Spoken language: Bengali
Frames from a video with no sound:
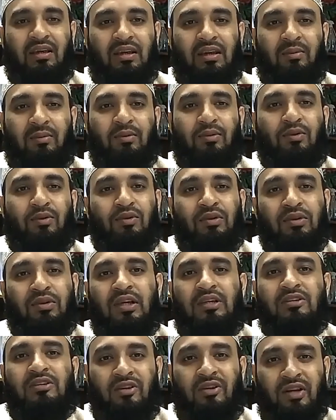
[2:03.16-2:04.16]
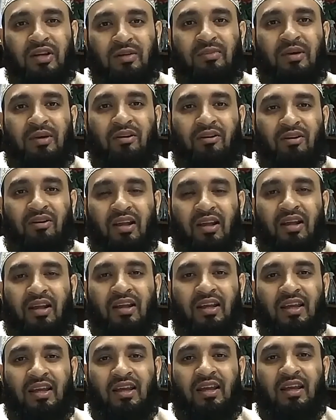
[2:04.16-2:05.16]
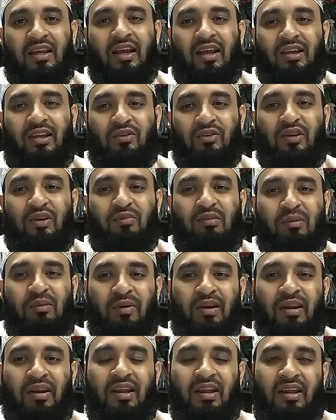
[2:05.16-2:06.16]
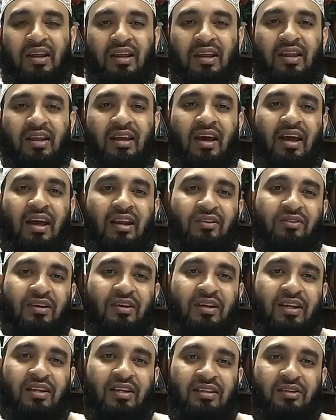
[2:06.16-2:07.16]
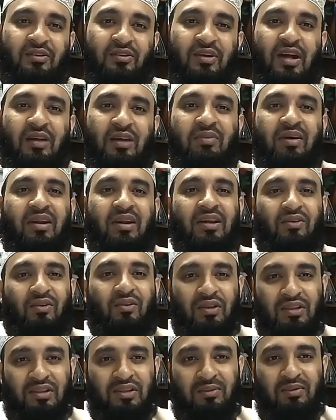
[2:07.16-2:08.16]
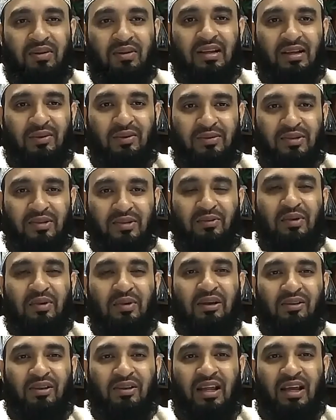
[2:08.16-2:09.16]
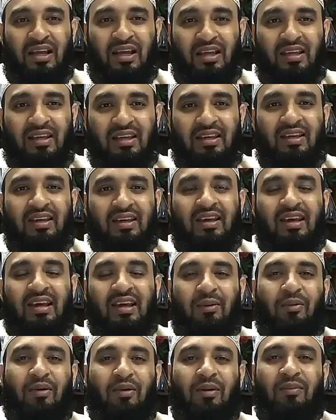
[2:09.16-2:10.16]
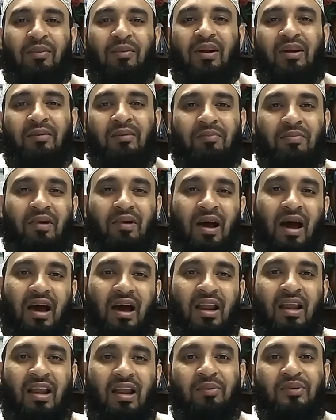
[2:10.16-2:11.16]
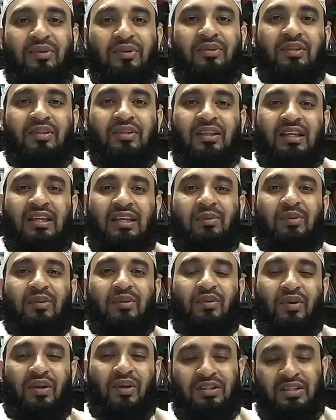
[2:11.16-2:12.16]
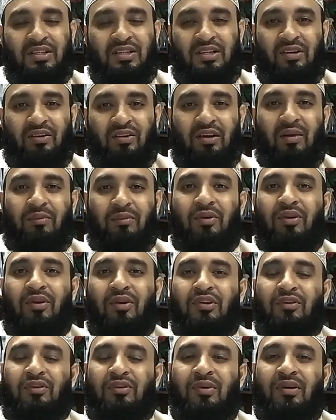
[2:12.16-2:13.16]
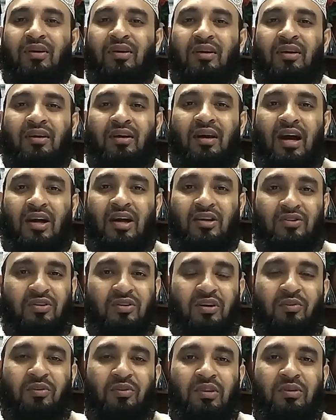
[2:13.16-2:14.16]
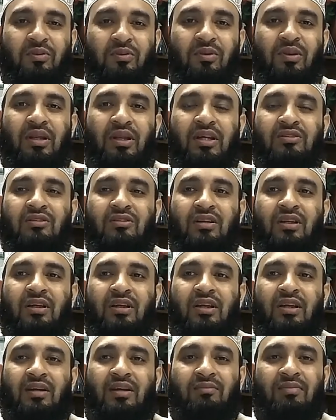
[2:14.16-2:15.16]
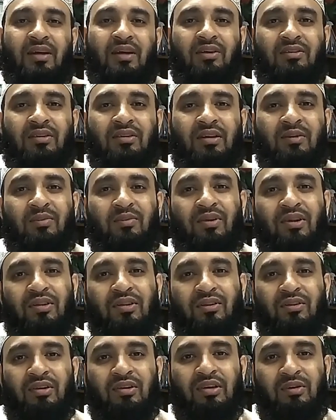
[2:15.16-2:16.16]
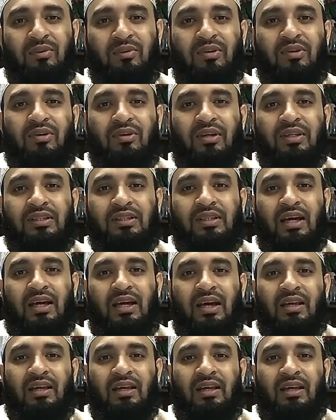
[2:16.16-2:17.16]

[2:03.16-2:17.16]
গিবত করতে আসলে অনেক ভালো লাগে একজনের ব্যাপারে আরেকজনের কাছে একটু কান করে দিতে পারলে কেমন যেন ভালোই লাগে এবং আমরা হালাল পদ্ধতিতে গিবত করার চেষ্টা করি আমরা অনেক সময় আসরের মধ্যে বলি আসলে এই কথাটা বললে তো গিবত হয়ে যায়